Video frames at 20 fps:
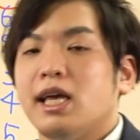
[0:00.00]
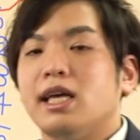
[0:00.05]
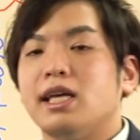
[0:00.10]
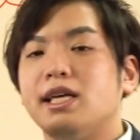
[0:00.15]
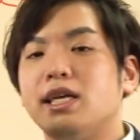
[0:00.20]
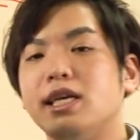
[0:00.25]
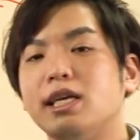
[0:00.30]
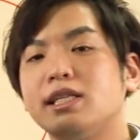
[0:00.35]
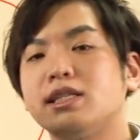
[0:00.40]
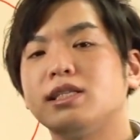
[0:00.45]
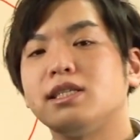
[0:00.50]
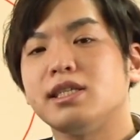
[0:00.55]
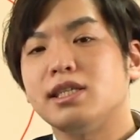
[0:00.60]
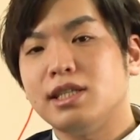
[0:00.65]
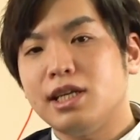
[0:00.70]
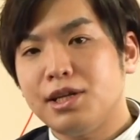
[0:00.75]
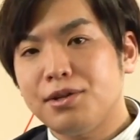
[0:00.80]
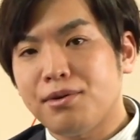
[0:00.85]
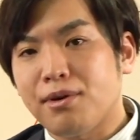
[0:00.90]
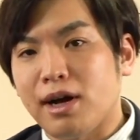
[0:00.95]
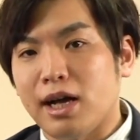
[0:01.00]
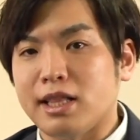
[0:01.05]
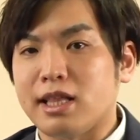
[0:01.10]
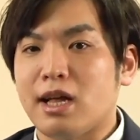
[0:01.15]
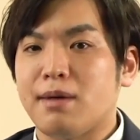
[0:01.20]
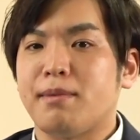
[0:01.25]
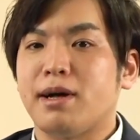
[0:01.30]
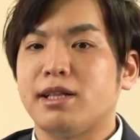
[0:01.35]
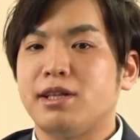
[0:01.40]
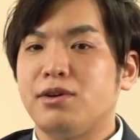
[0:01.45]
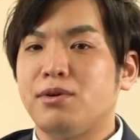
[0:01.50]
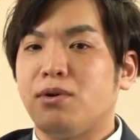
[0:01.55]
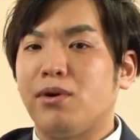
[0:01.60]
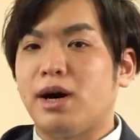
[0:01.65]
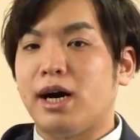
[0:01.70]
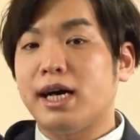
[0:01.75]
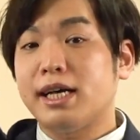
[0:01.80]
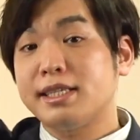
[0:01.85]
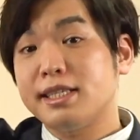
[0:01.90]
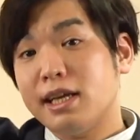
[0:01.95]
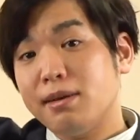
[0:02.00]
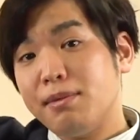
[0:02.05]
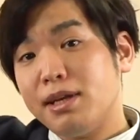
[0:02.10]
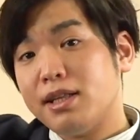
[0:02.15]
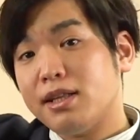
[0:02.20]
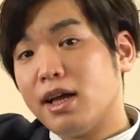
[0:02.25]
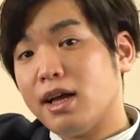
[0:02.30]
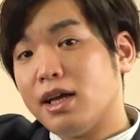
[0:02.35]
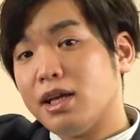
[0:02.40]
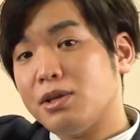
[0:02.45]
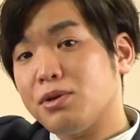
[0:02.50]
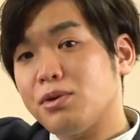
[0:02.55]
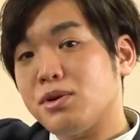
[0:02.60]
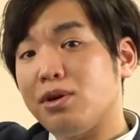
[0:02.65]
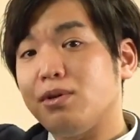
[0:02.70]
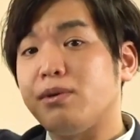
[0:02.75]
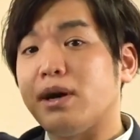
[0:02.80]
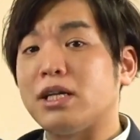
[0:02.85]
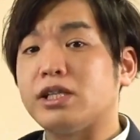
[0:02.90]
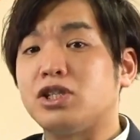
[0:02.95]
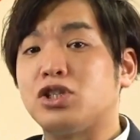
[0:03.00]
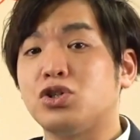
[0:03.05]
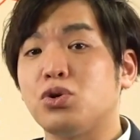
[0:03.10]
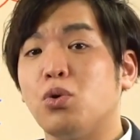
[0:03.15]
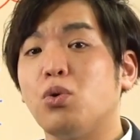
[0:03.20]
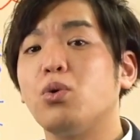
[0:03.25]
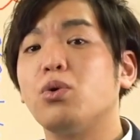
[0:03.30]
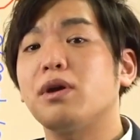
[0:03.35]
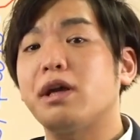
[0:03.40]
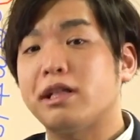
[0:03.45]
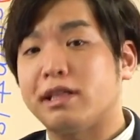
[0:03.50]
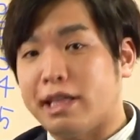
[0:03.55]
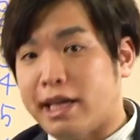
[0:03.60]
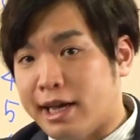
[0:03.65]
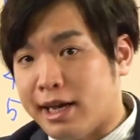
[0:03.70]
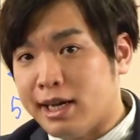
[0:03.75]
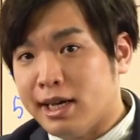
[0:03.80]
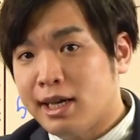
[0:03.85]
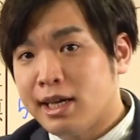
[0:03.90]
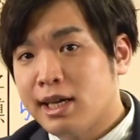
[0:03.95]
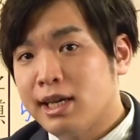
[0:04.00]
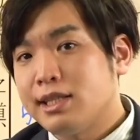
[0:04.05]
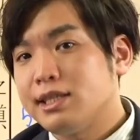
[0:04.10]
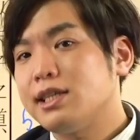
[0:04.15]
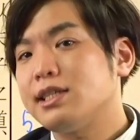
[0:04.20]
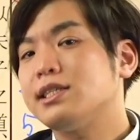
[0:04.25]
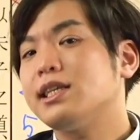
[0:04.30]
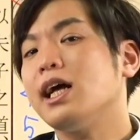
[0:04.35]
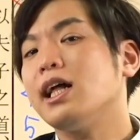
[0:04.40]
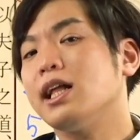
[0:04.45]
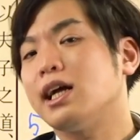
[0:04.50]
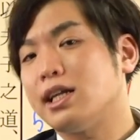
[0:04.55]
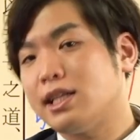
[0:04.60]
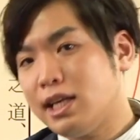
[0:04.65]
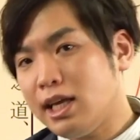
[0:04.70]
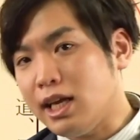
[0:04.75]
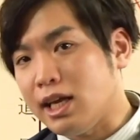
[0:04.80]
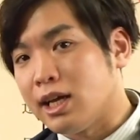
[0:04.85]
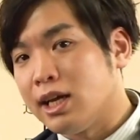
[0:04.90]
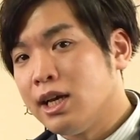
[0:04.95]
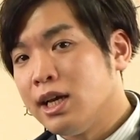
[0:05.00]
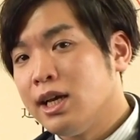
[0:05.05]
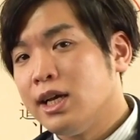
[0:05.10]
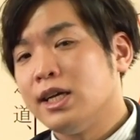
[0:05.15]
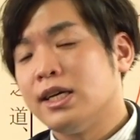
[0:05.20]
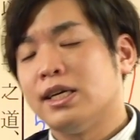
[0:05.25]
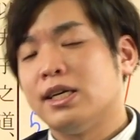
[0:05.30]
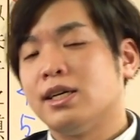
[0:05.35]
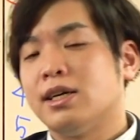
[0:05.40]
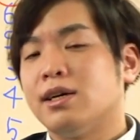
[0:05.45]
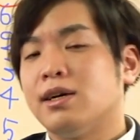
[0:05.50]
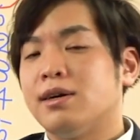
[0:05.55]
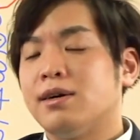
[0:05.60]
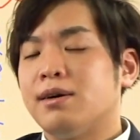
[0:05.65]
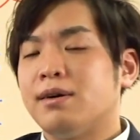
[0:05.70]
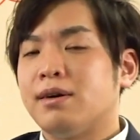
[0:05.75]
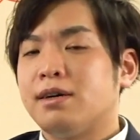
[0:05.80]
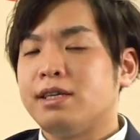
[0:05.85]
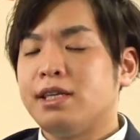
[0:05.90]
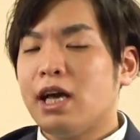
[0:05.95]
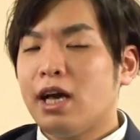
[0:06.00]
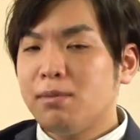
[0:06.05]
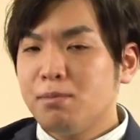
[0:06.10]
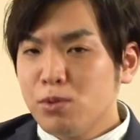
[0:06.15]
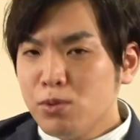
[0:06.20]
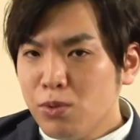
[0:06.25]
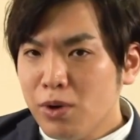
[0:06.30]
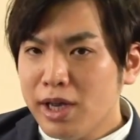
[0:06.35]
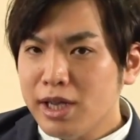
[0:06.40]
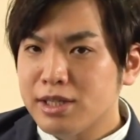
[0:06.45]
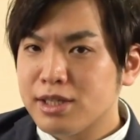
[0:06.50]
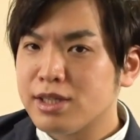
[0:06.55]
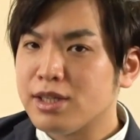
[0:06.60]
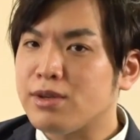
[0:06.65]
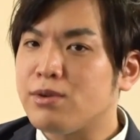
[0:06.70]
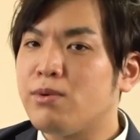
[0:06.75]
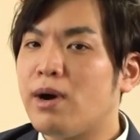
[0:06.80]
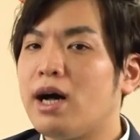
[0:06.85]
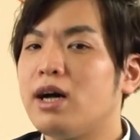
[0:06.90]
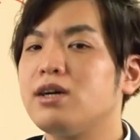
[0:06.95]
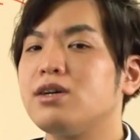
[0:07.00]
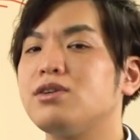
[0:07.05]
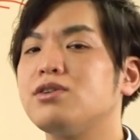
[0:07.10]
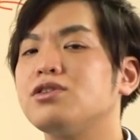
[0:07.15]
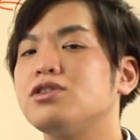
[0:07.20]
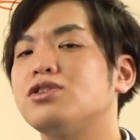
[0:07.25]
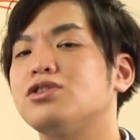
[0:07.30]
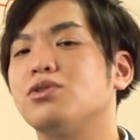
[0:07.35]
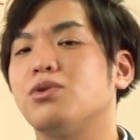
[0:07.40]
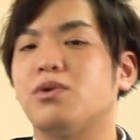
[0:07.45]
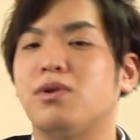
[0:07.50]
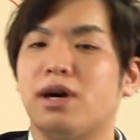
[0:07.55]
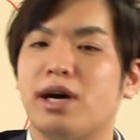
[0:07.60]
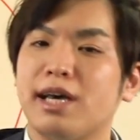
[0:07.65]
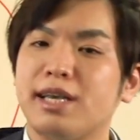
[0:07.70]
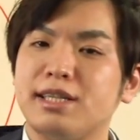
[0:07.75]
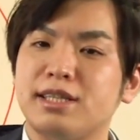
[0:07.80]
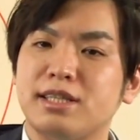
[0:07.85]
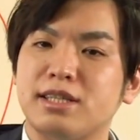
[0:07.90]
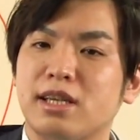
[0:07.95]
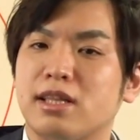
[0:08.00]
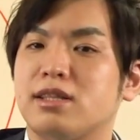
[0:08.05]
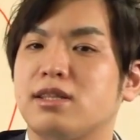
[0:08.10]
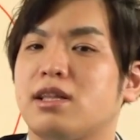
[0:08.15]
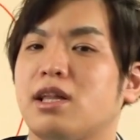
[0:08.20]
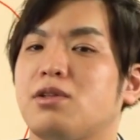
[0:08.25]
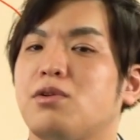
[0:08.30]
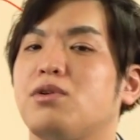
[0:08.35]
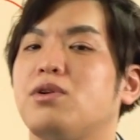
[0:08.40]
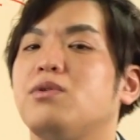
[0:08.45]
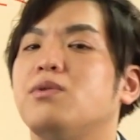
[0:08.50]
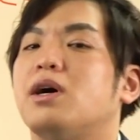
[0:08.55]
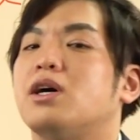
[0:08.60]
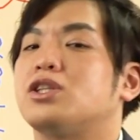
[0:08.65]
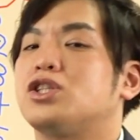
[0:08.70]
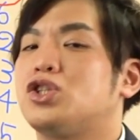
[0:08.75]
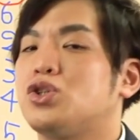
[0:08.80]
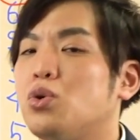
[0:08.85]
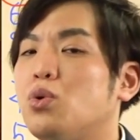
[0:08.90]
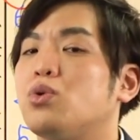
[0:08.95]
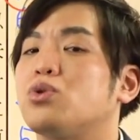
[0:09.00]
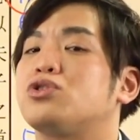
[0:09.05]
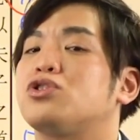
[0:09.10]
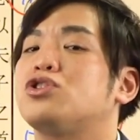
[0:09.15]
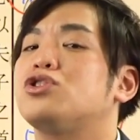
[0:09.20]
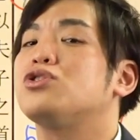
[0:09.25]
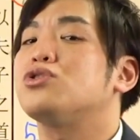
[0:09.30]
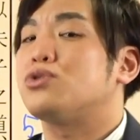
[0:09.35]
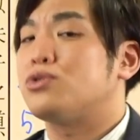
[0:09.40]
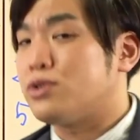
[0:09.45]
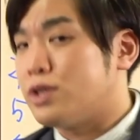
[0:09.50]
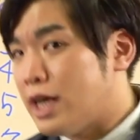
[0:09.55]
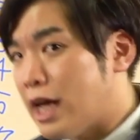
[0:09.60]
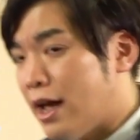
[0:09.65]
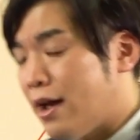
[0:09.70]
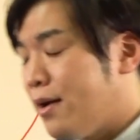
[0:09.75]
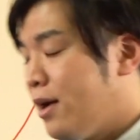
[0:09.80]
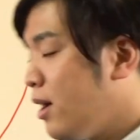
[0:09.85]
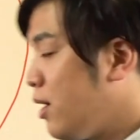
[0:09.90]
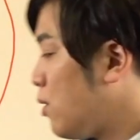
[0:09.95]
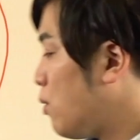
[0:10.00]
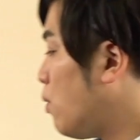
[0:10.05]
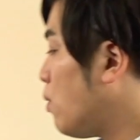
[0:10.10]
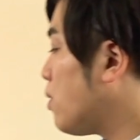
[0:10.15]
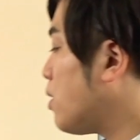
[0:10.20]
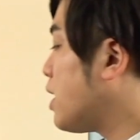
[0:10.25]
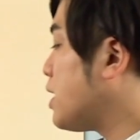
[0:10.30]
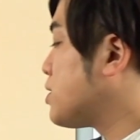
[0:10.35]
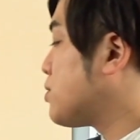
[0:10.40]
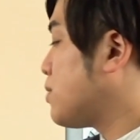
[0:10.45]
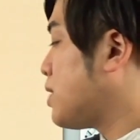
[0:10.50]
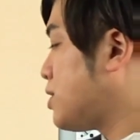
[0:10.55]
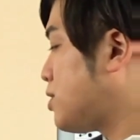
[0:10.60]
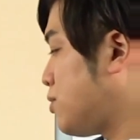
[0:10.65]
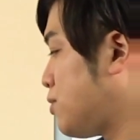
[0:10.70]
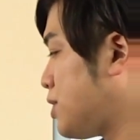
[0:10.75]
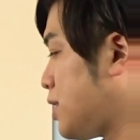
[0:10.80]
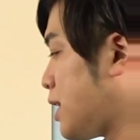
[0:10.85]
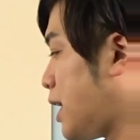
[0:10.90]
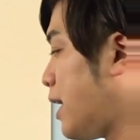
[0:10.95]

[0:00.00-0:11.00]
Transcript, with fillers: いち、にの塊を挟みたいときは上下点。で、さらに、やむを得ずワンクッション入っちゃったときは上中下。今回それ必要じゃな